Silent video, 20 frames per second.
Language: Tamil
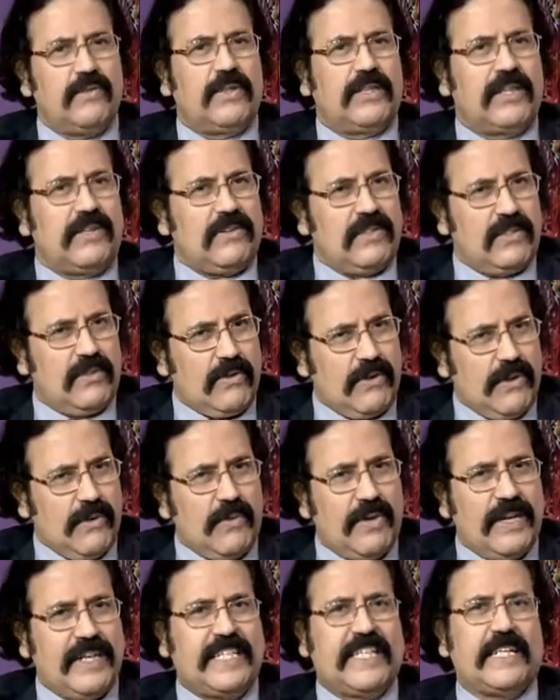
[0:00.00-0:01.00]
ஒருத்தர் வந்து ஒரு
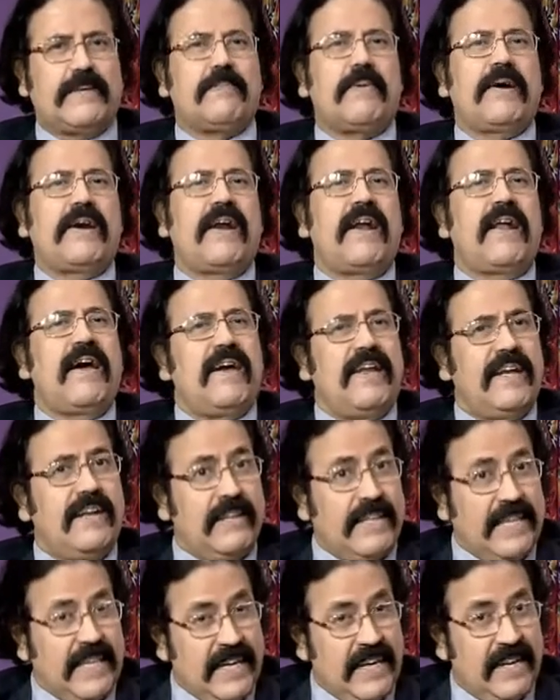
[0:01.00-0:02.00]
யூனிட் செட் பண்ணலாம் இல்லை
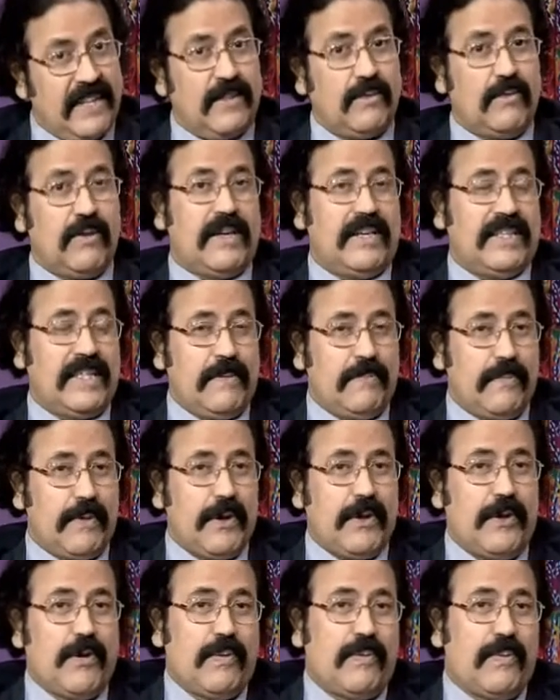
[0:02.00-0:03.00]
இங்கேருந்து ஒரு இடத்துல
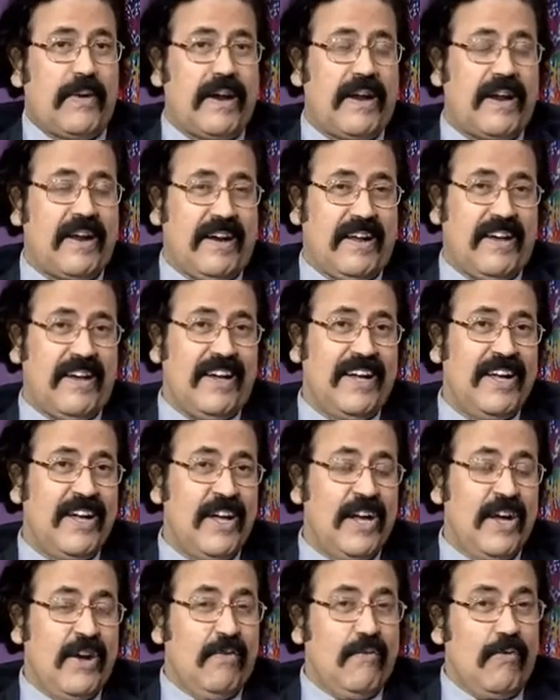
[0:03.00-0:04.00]
ப்ரொக்யூர் பண்ணலான்னா
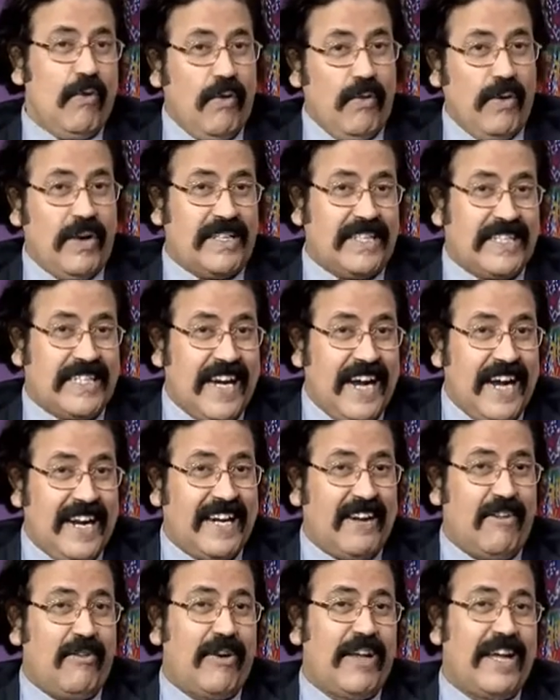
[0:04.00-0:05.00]
ஒவ்வொரு
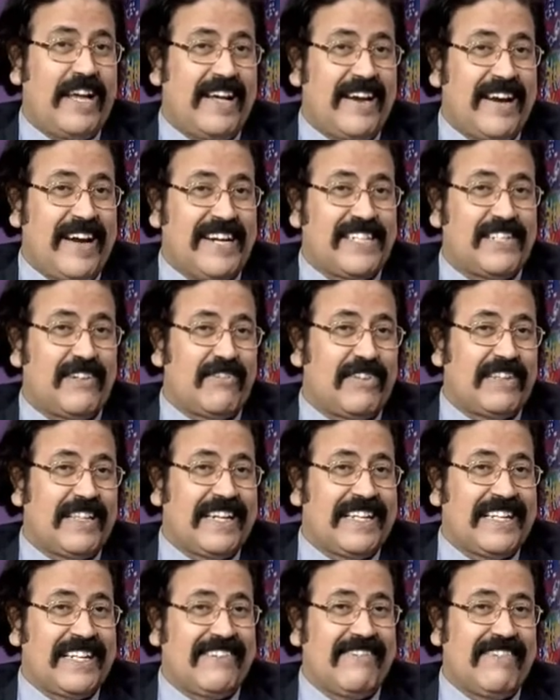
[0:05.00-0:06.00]
ஸ்டேட்டோடைய ரேட்ஸும் அவர்
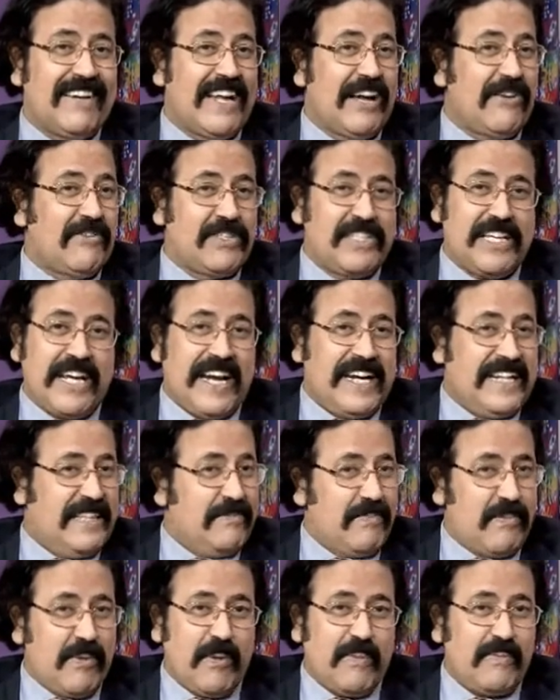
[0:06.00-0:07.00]
தெரிஞ்சுக்க வேண்டிய அவசியம் ஆயிடுது
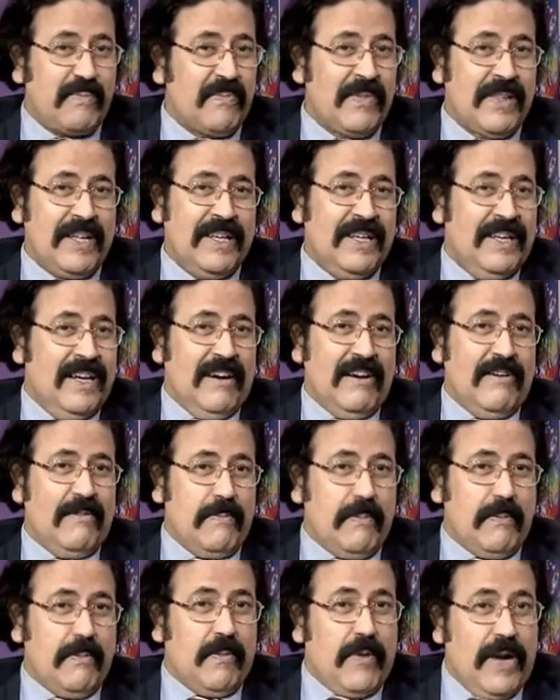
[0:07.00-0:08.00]
இப்போ
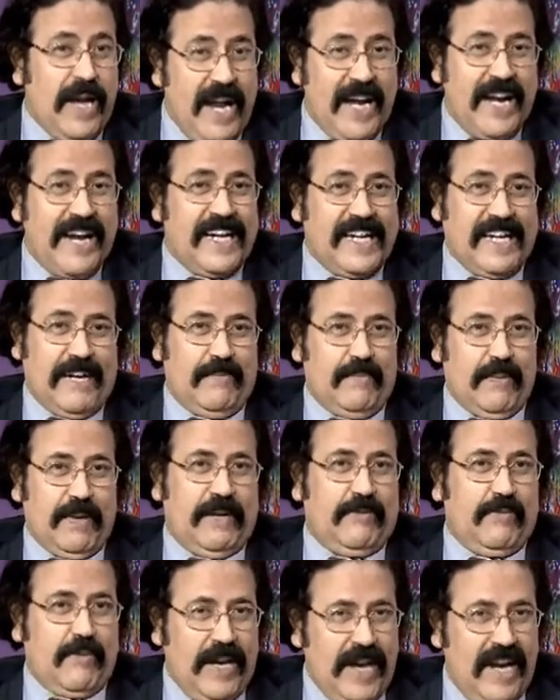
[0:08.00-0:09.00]
ஒரே நேஷன் இப்போ
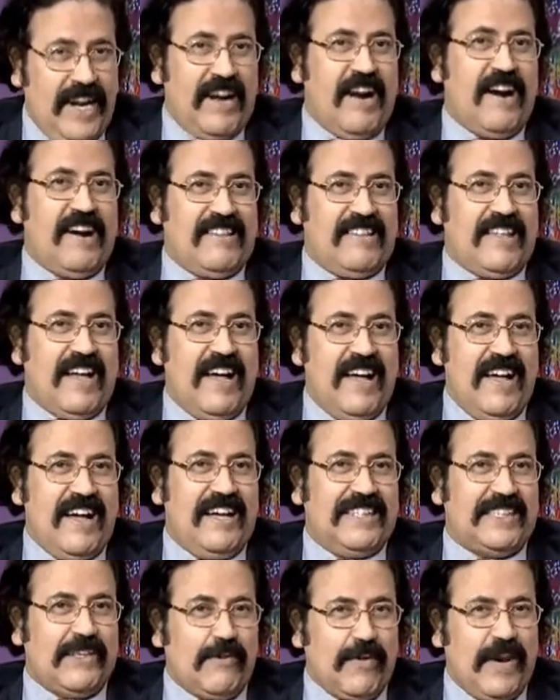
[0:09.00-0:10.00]
ஒரே நாடு தான்
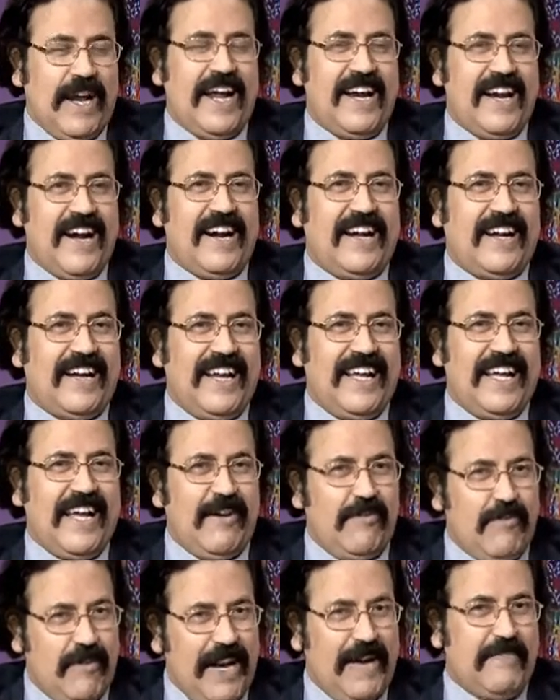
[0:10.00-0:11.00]
அந்த ஒரே நாட்டிலேயே
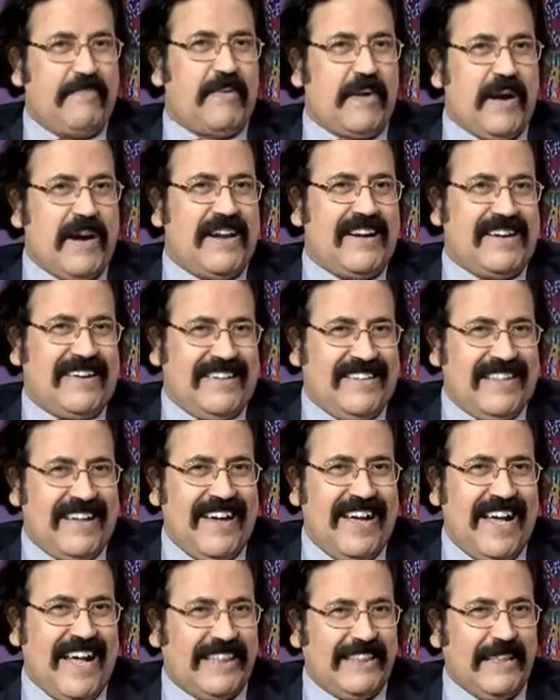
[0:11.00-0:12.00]
ஒரே ப்ராடக்ட்
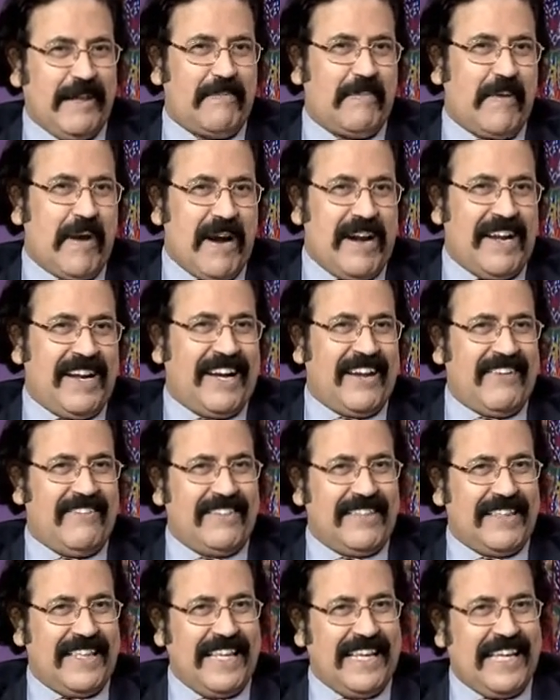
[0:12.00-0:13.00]
தான் அந்த ப்ராடக்டை
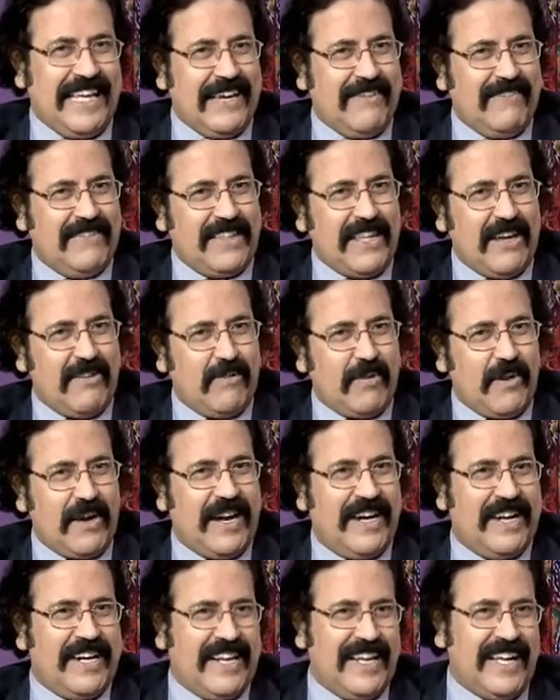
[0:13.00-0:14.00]
வந்து இங்கே வந்தால் ஒரு
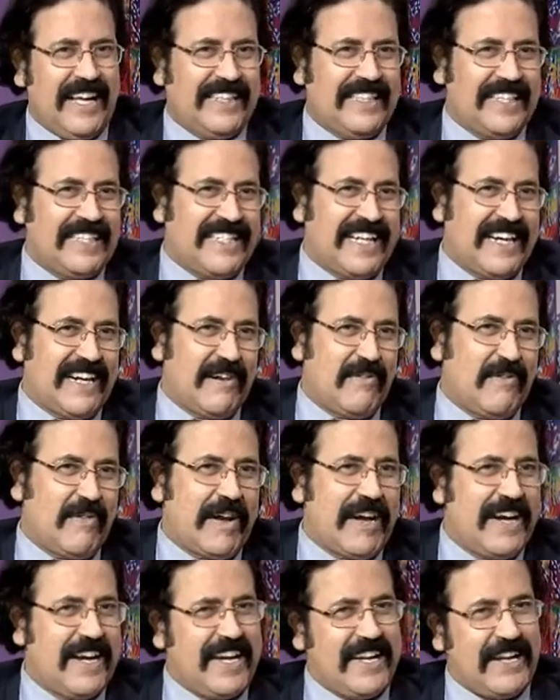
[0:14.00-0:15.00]
ரேட்டு அந்த ஸ்டேட்டில் ஒரு
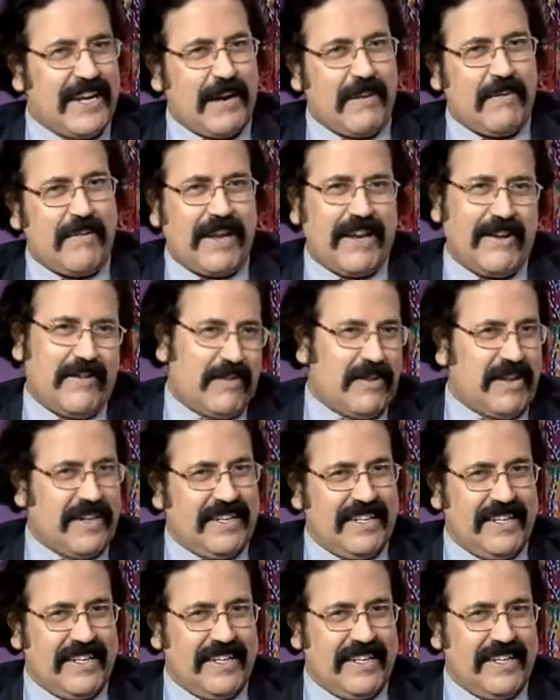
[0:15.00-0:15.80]
ரேட்டுன்ற மாதிரி ஒரு